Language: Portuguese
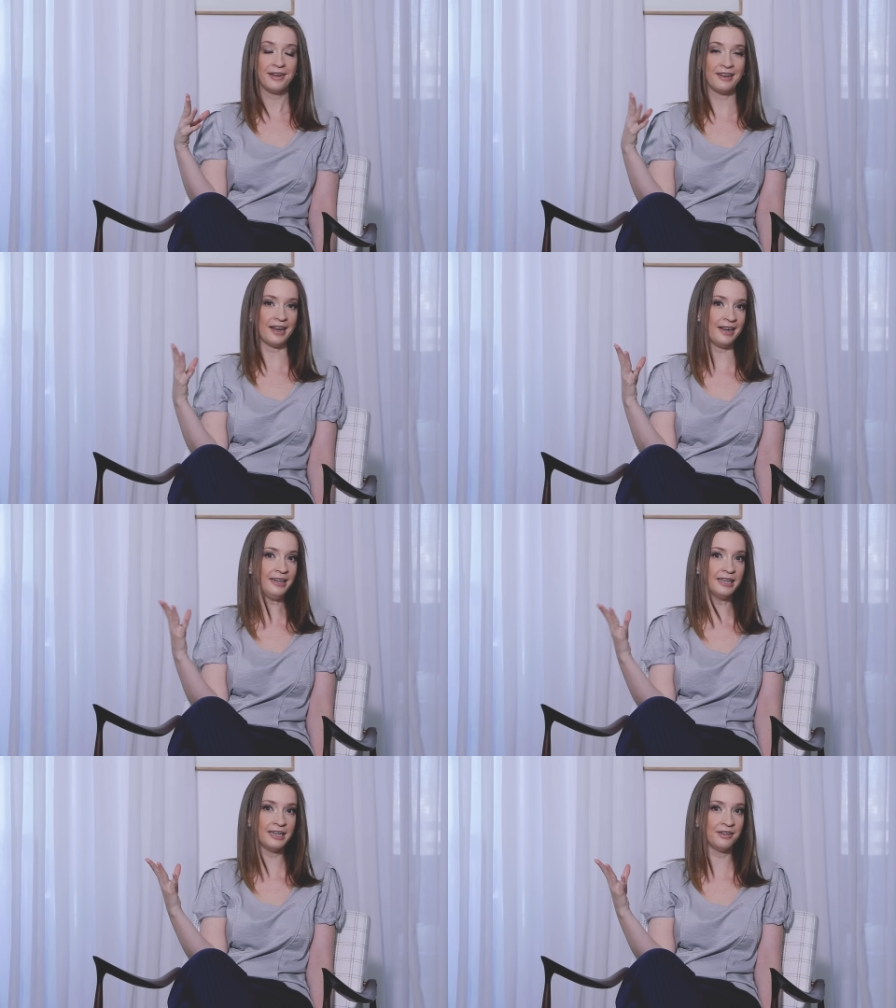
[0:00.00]
Daí é
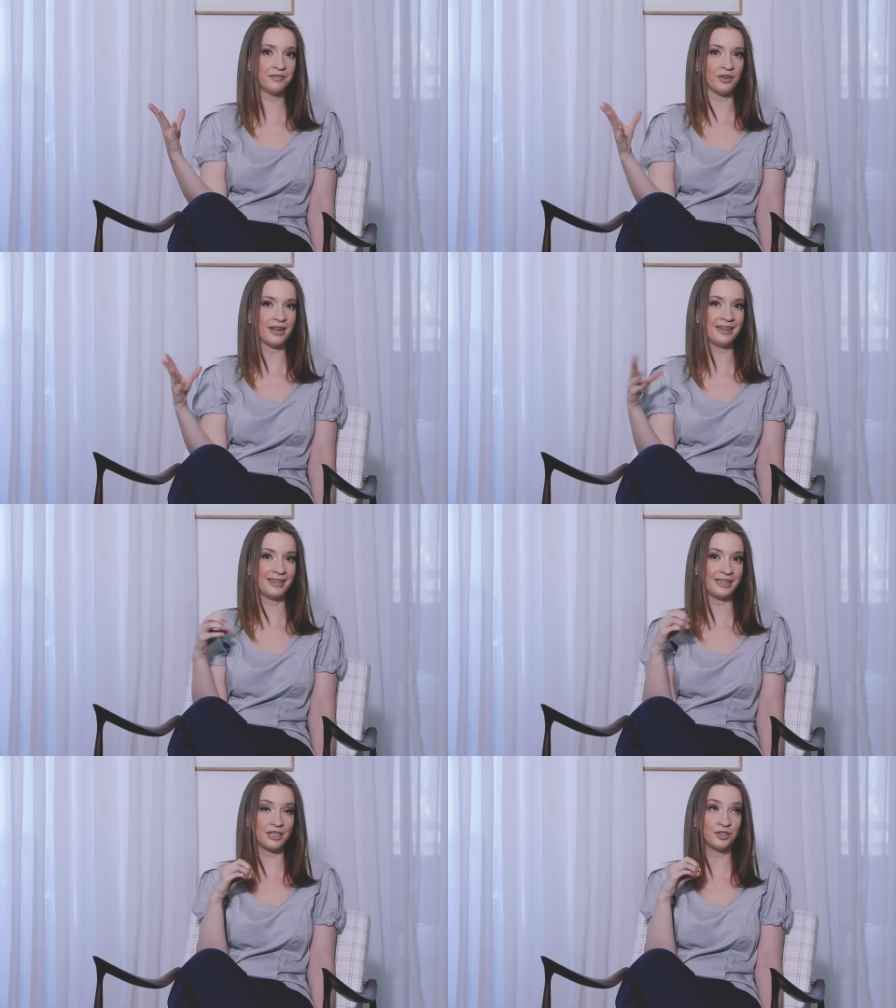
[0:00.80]
incrível, né?
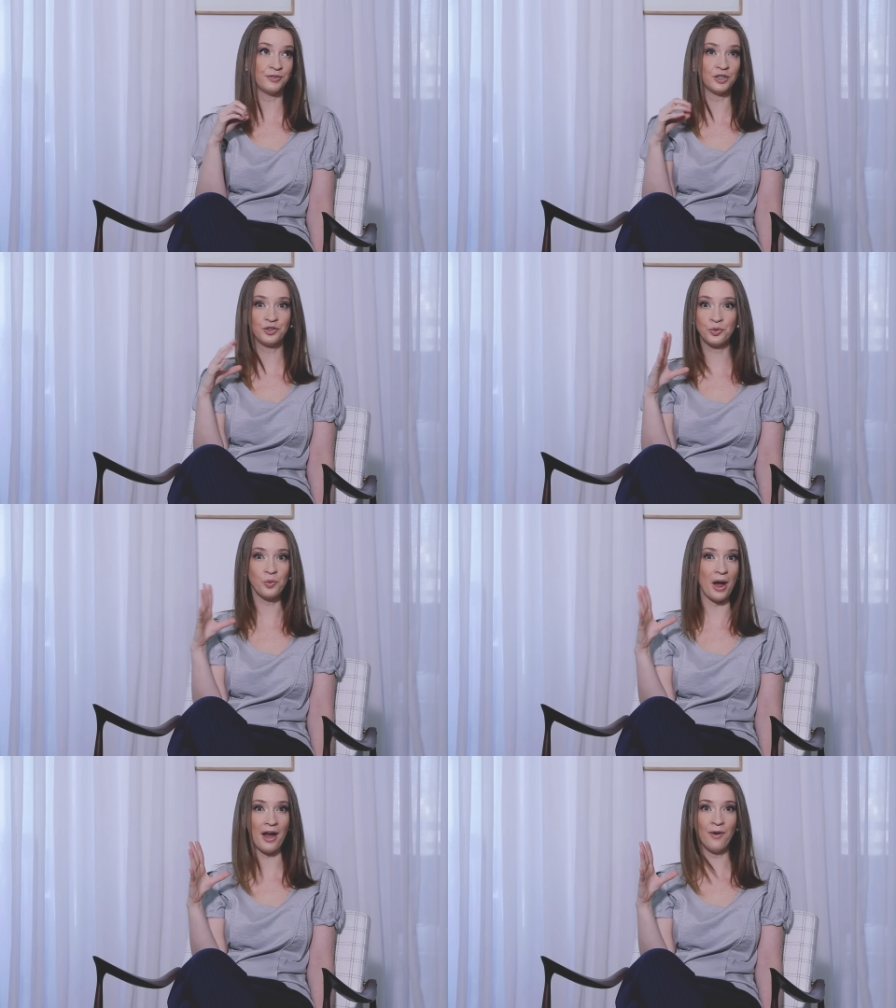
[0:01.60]
Tem aquelas fotos
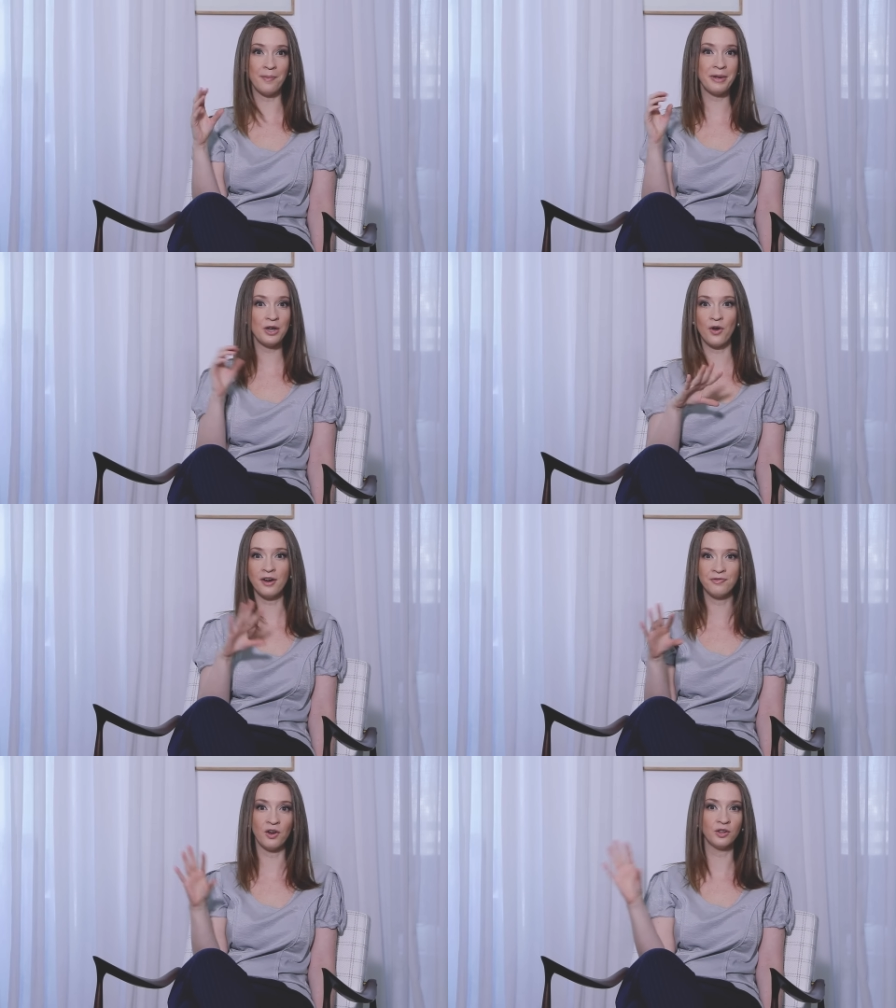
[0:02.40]
uau, a
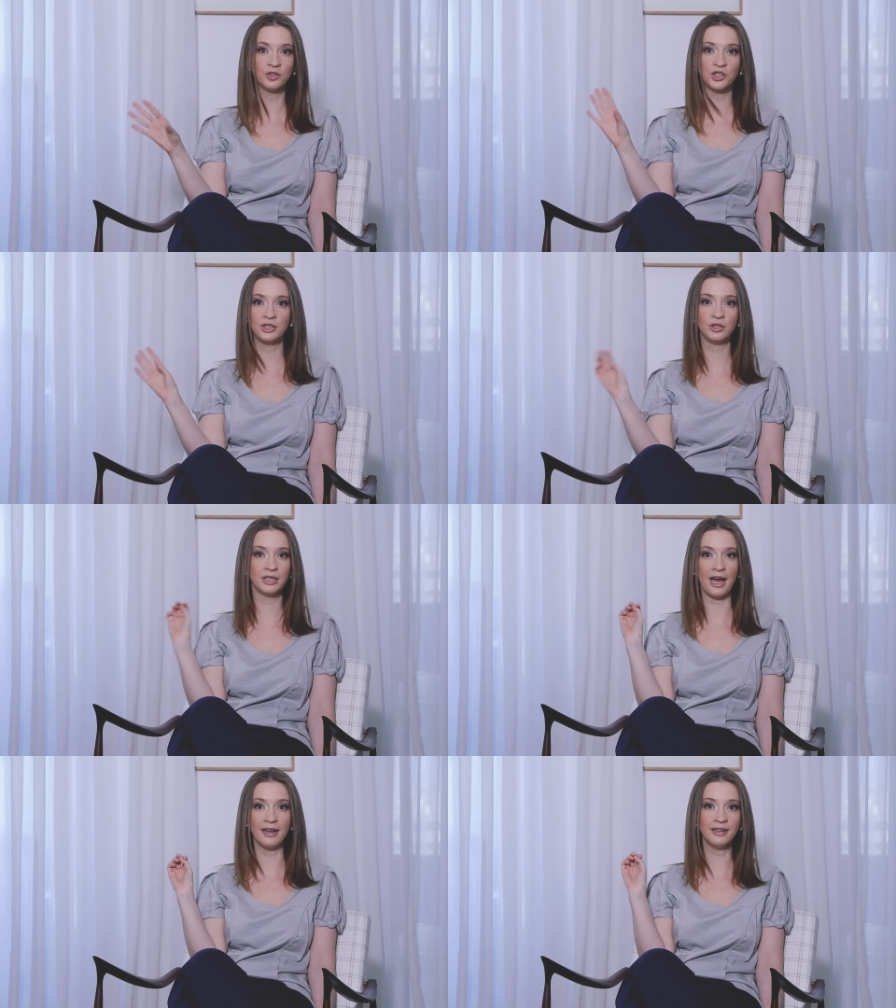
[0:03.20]
melhor foto de
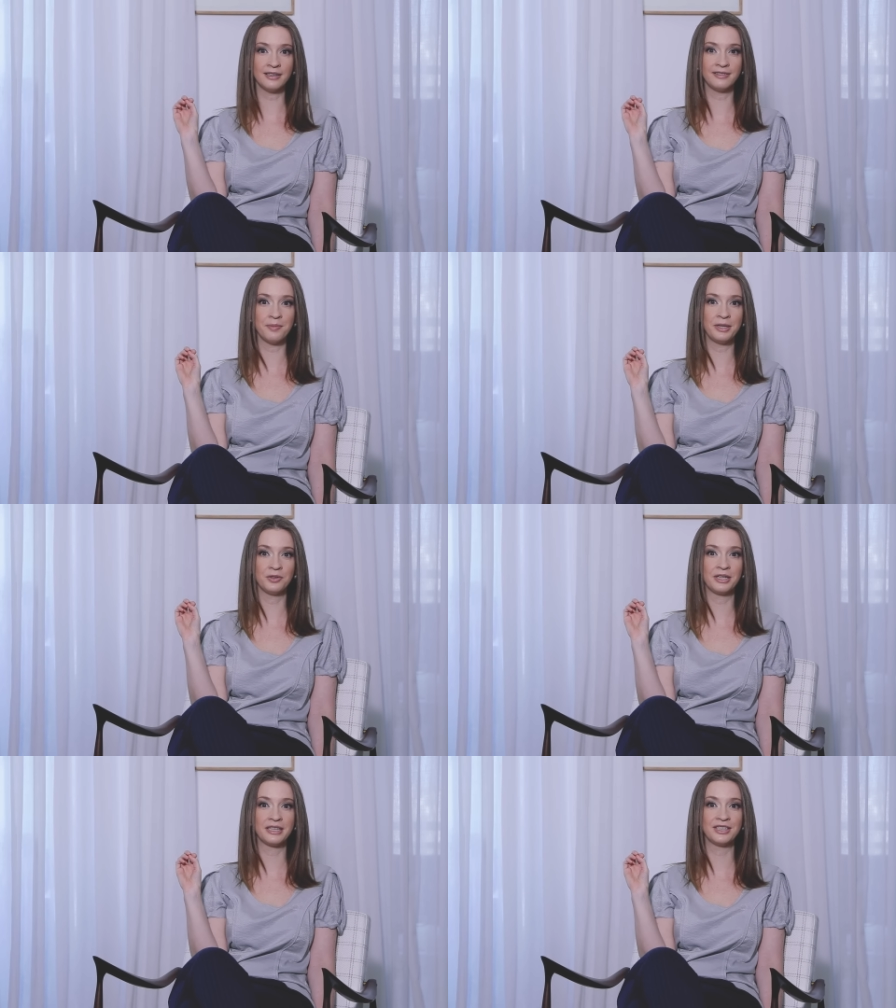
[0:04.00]
cada
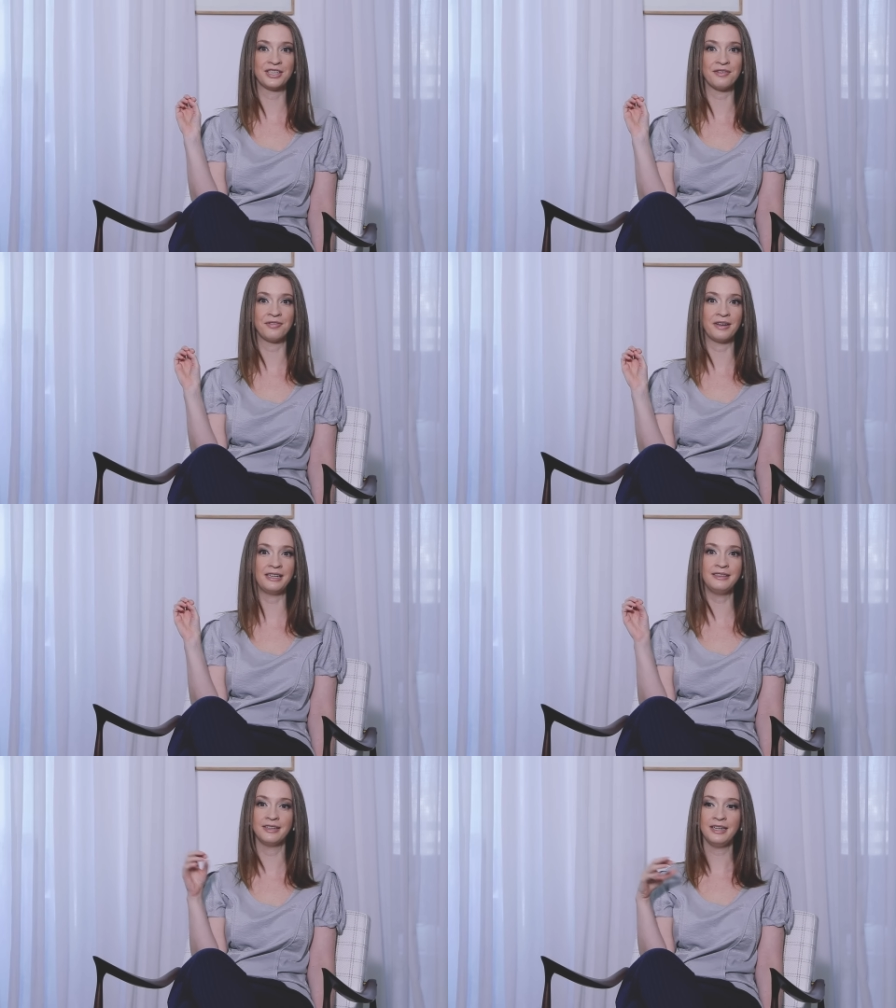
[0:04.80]
casamento que ele já
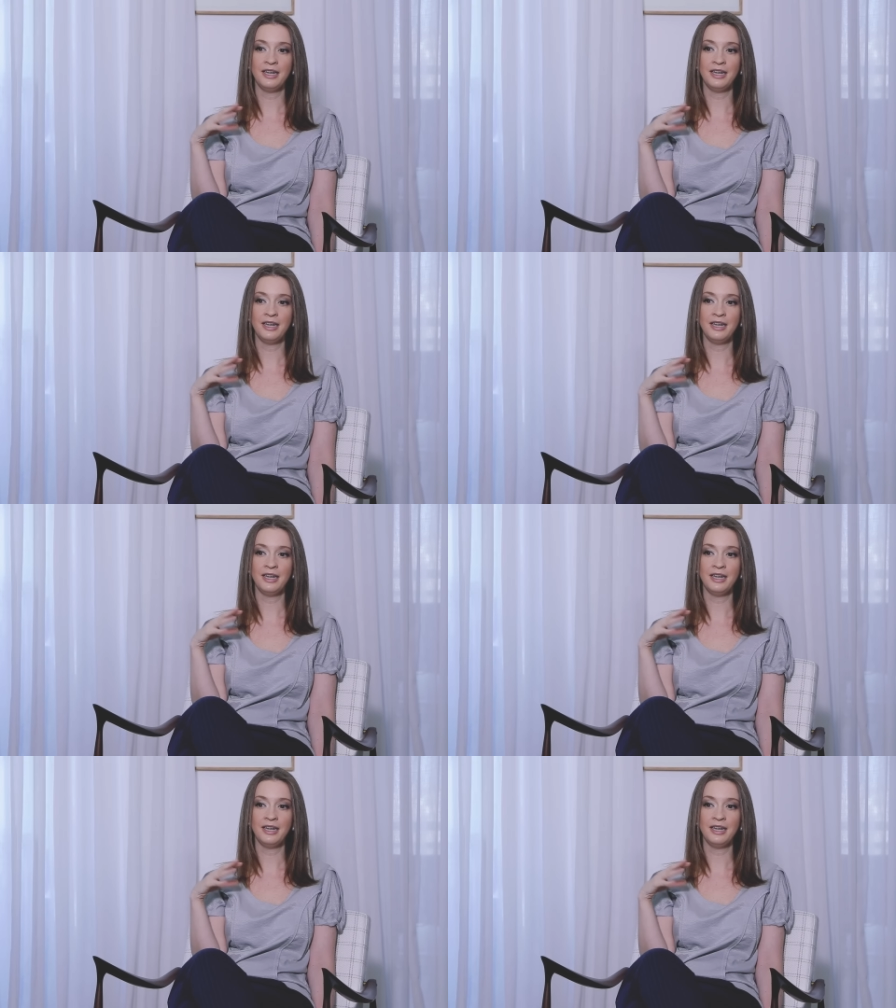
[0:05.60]
fez,